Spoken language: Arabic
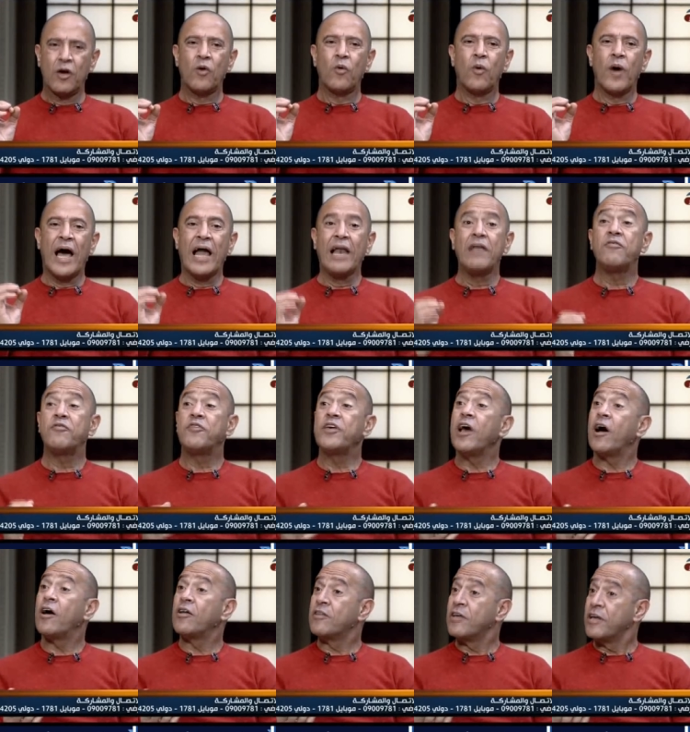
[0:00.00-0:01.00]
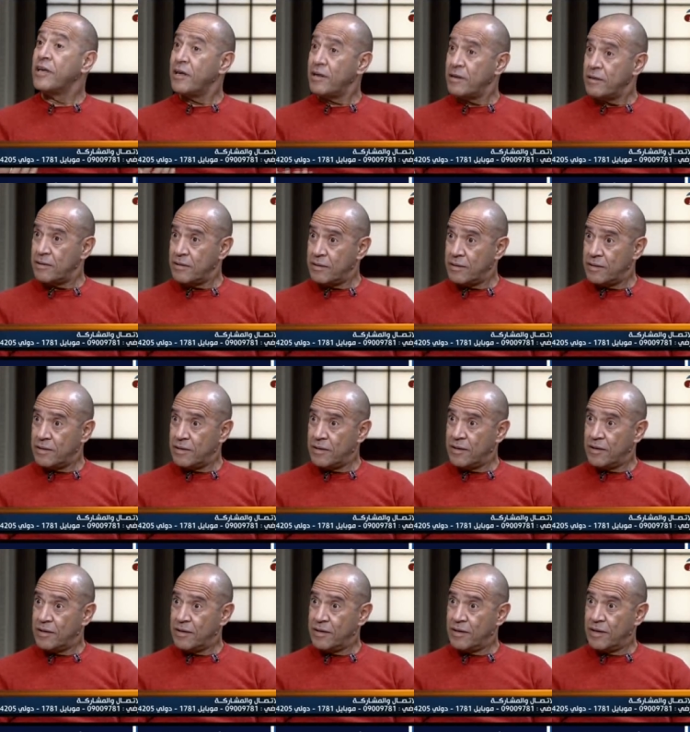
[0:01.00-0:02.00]
وهل في قضيه
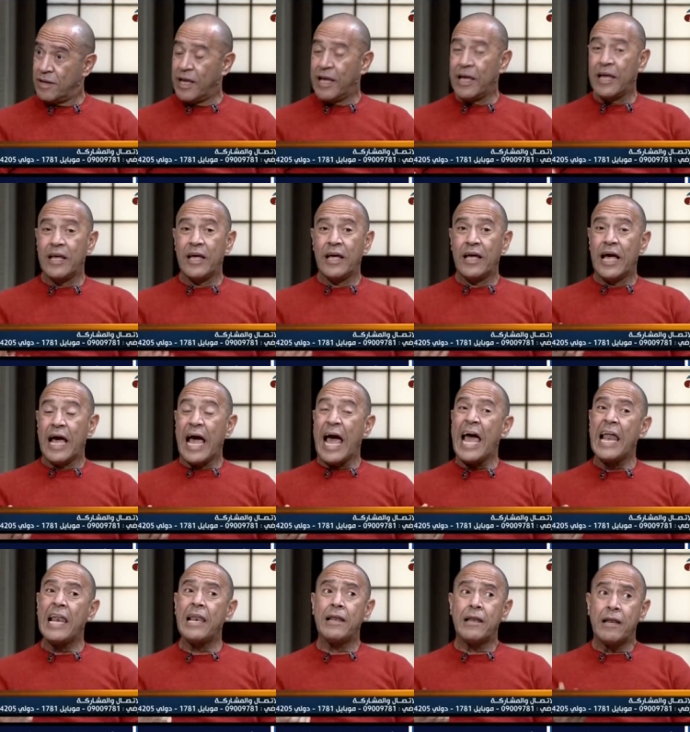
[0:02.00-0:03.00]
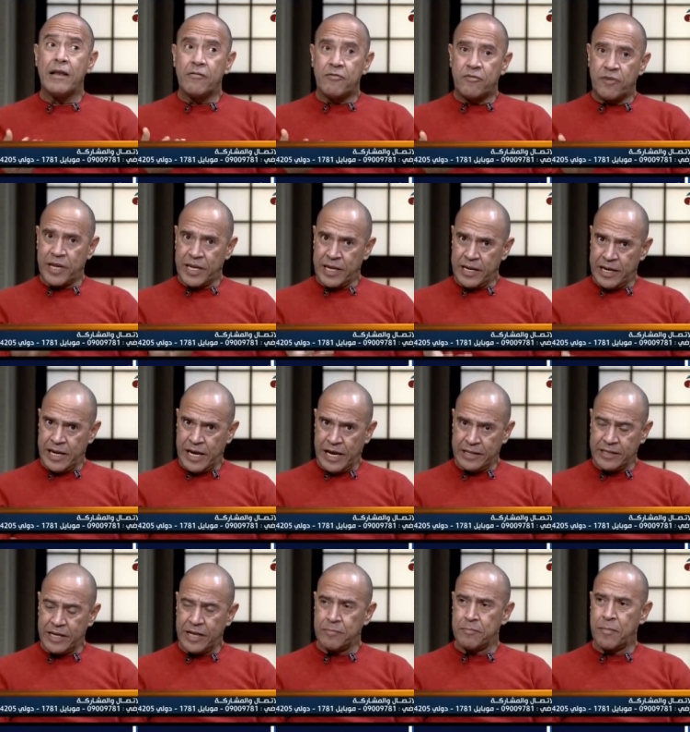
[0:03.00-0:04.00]
هل فريق
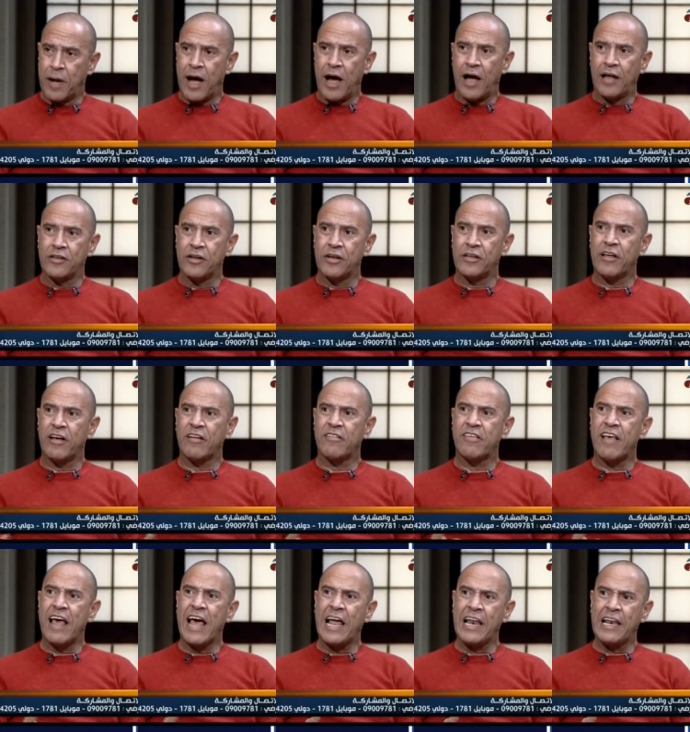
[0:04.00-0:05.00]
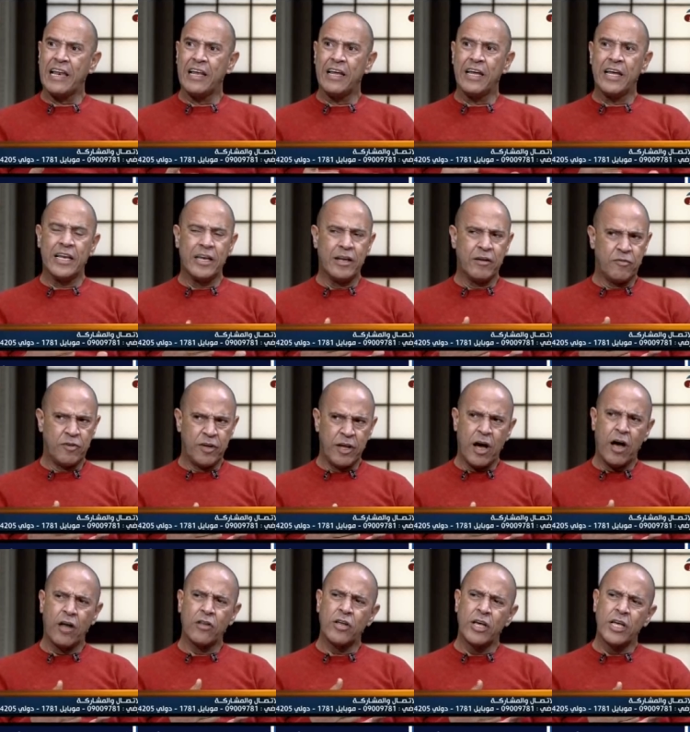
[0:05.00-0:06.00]
الاعداد مع حضرتك سال ان في
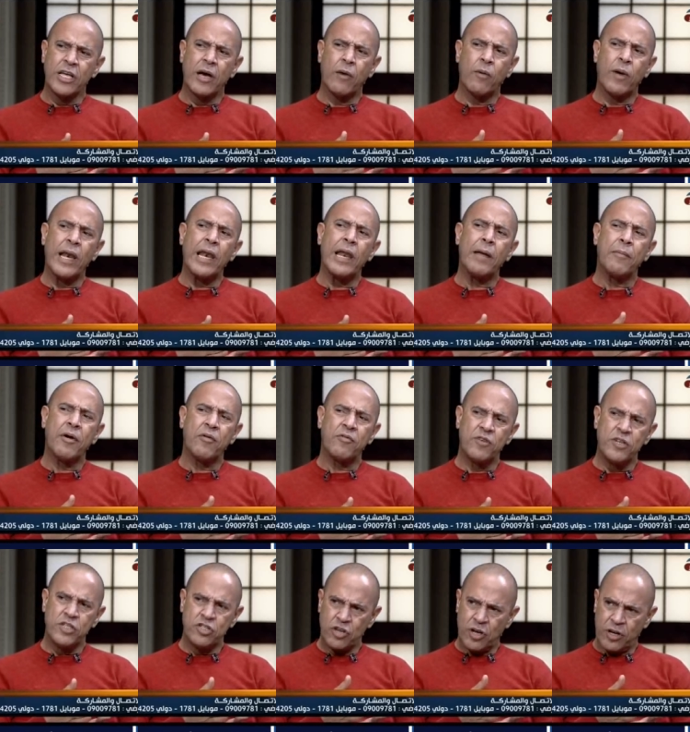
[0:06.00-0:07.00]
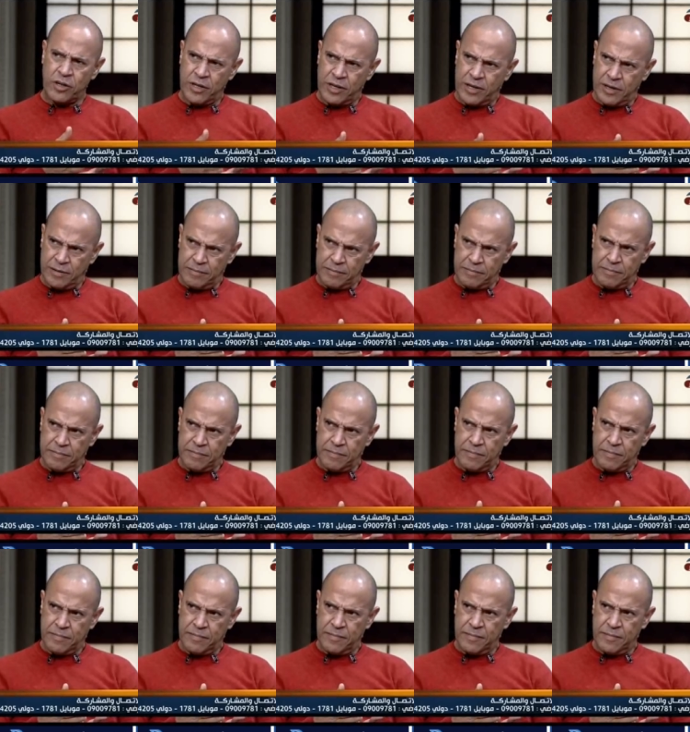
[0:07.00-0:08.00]
قضيه ولا مفيش قضيه
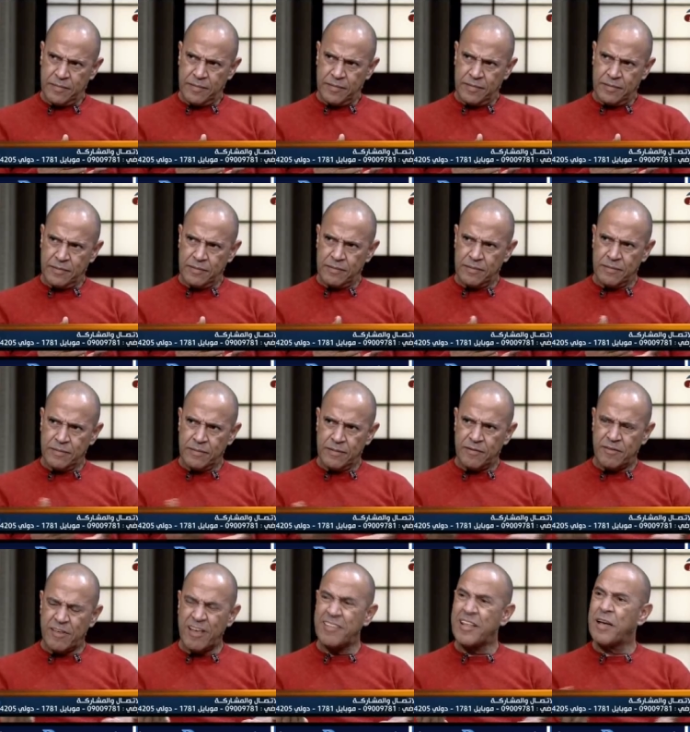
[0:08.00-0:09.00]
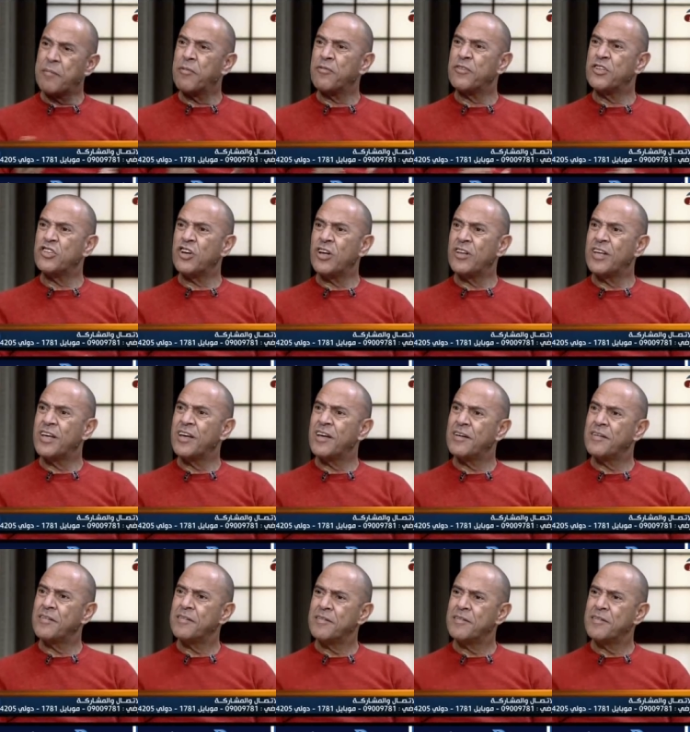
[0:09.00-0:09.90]
تصدق مفيش قضيه